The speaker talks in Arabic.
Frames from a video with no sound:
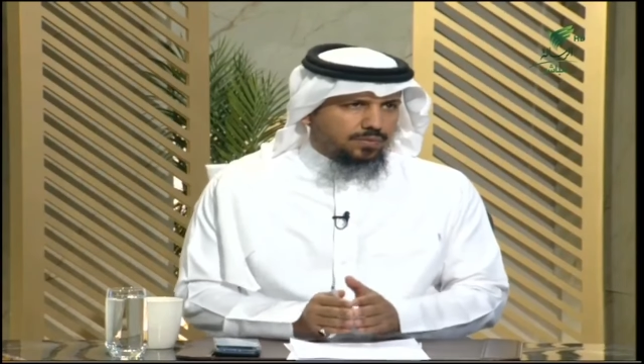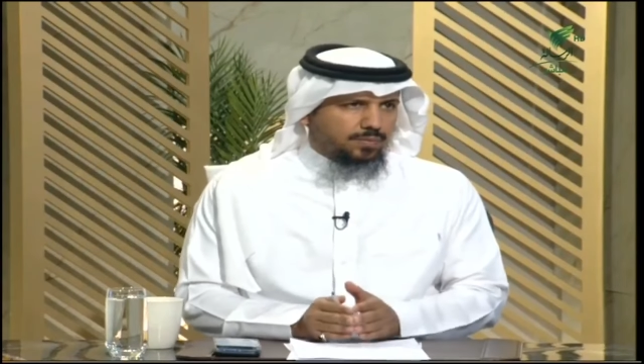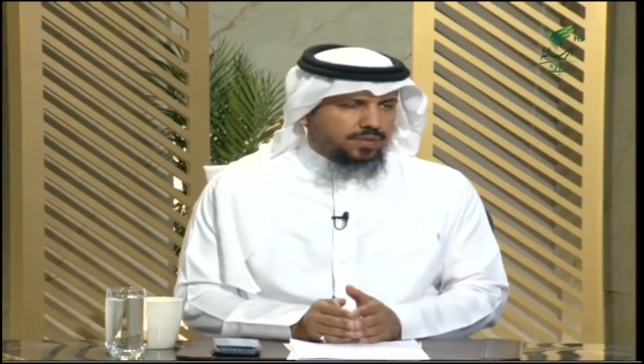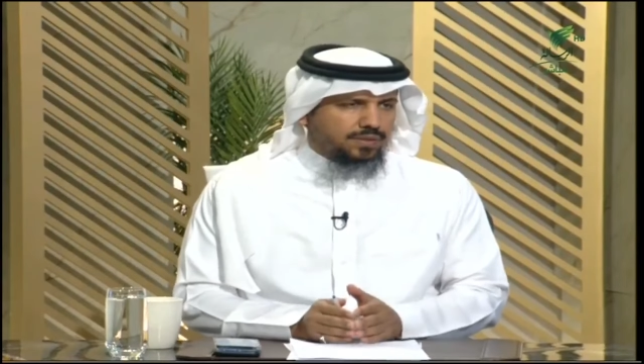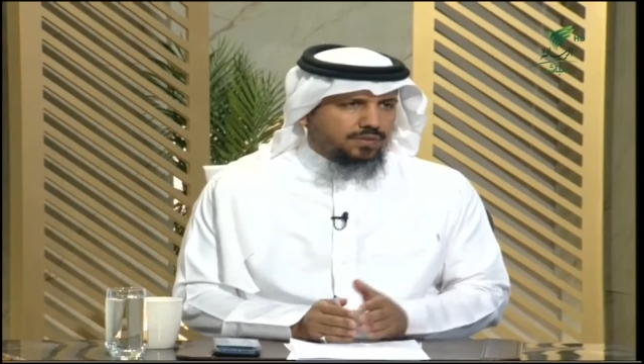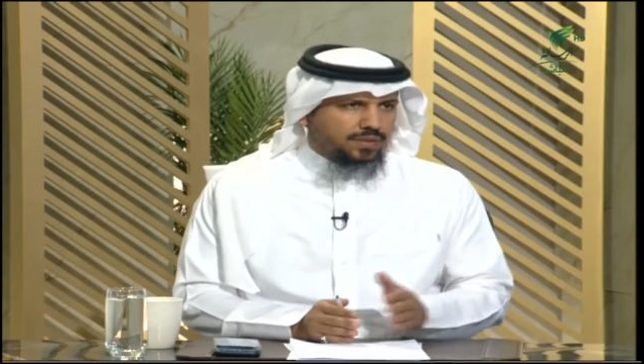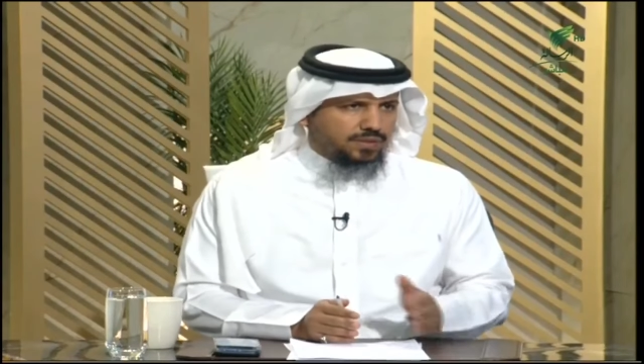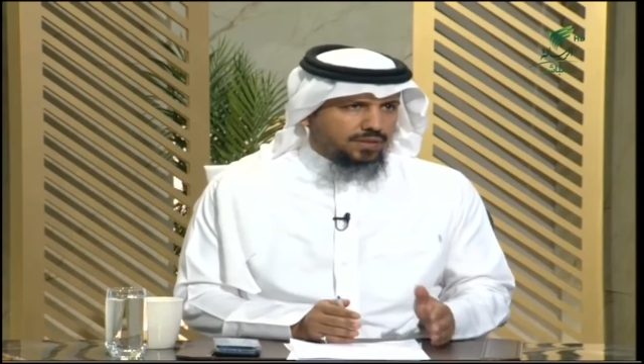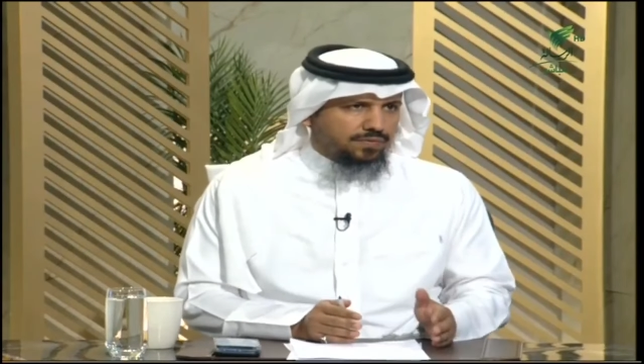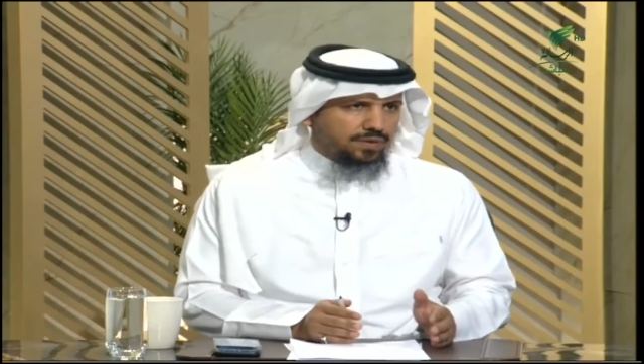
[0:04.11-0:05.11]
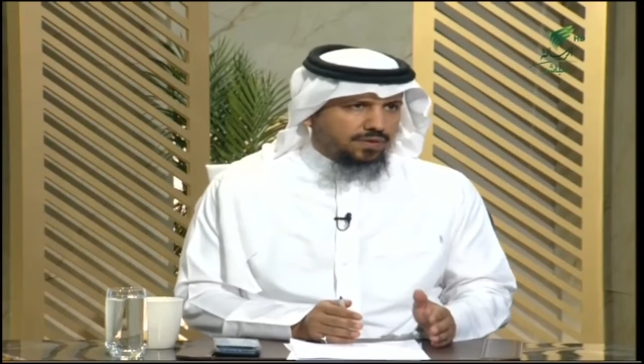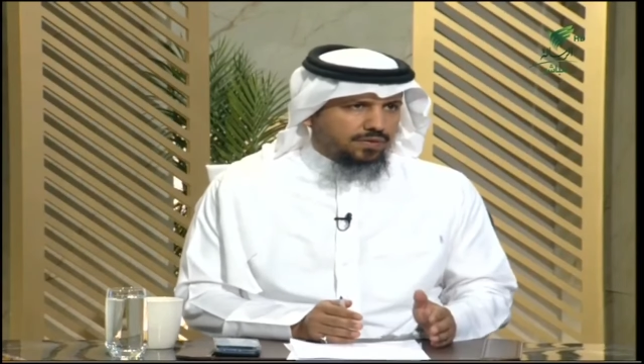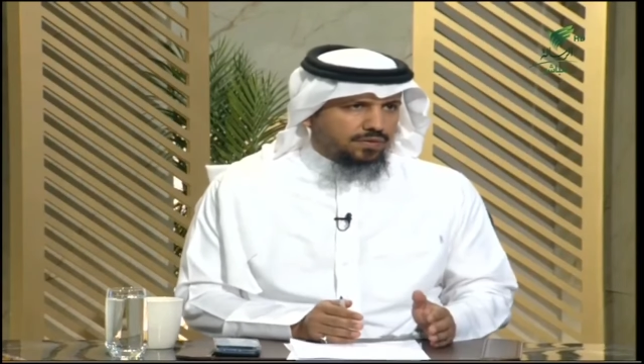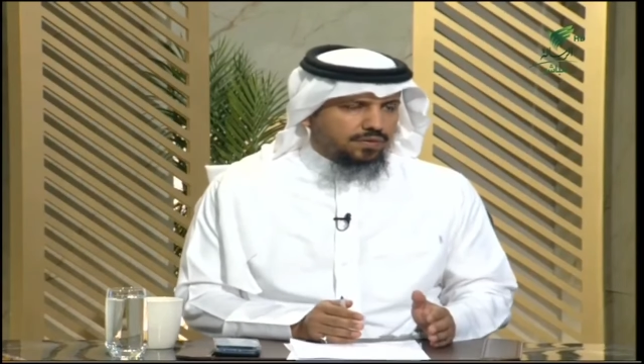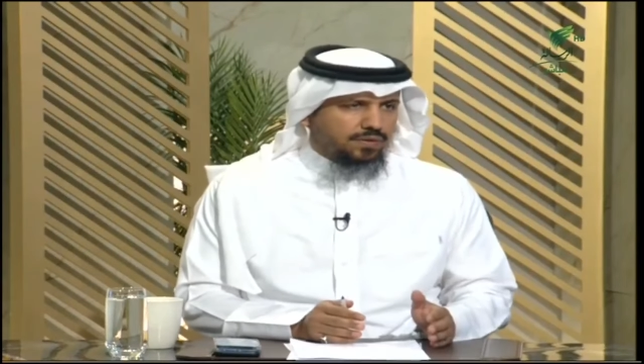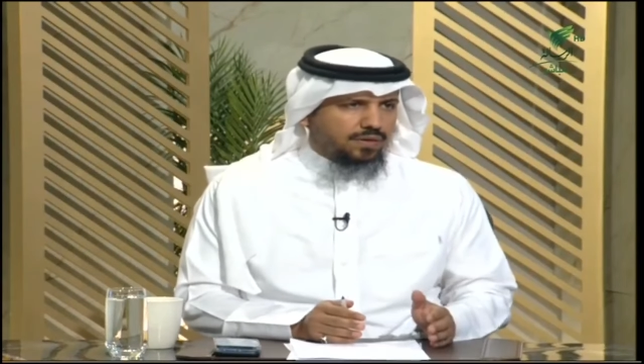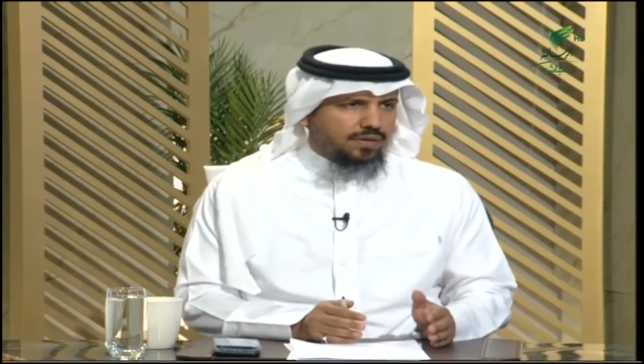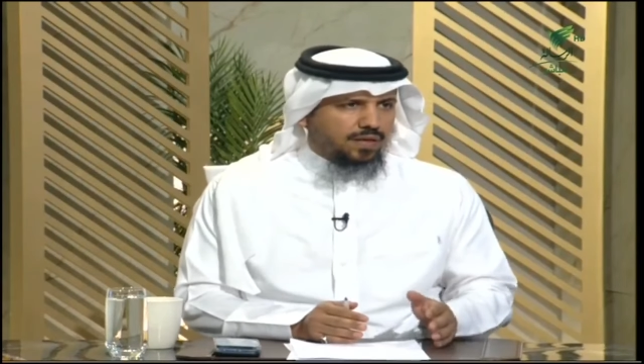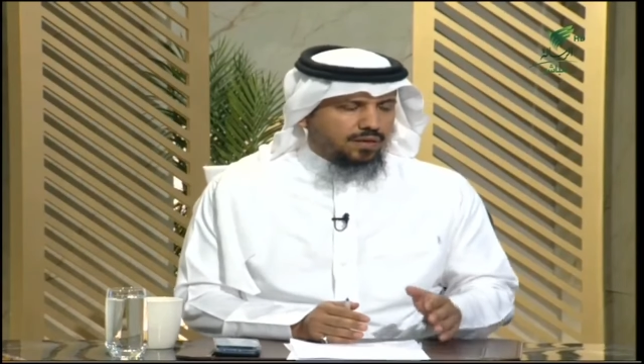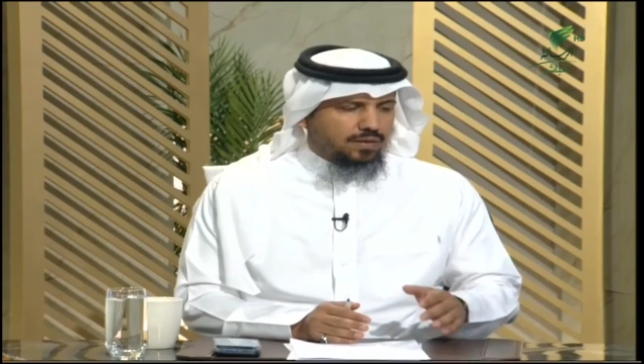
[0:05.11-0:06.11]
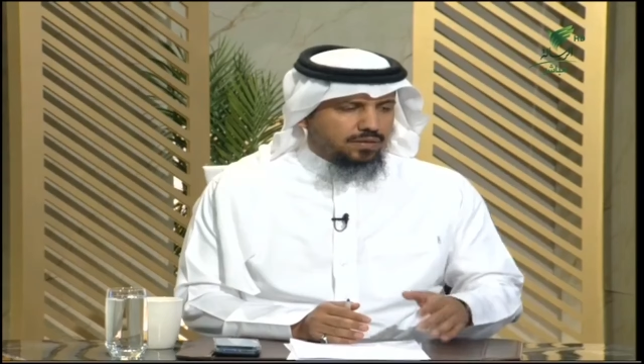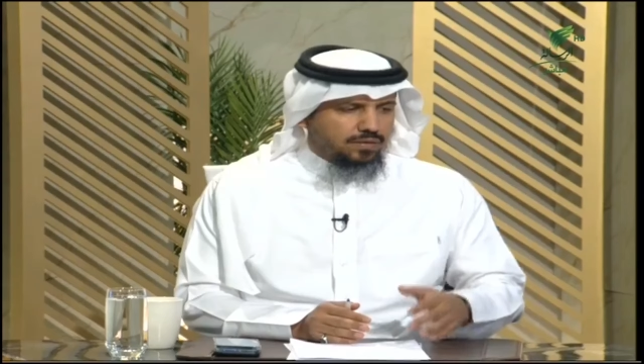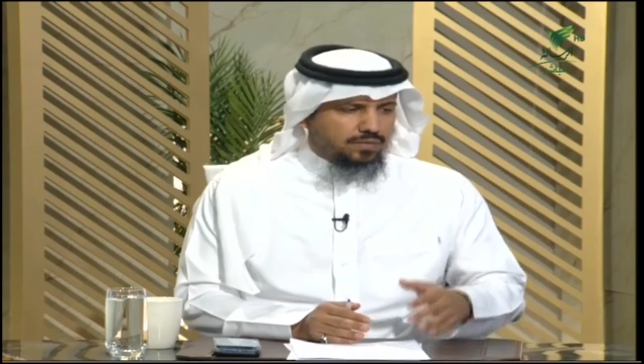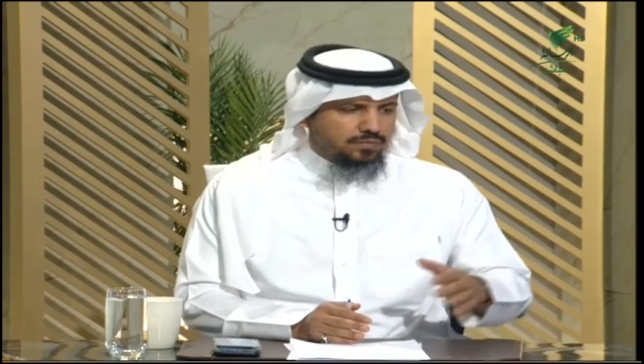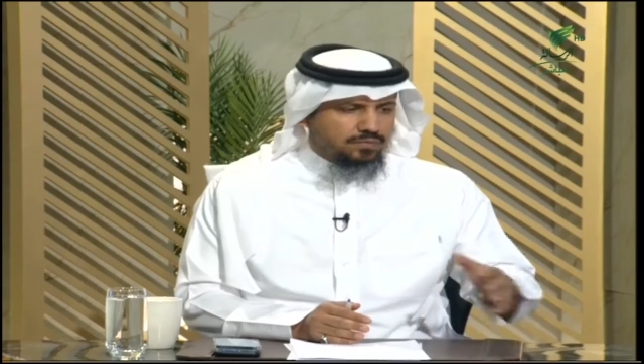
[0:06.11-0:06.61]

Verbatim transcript: من بيته للسفر آه، إلى آه،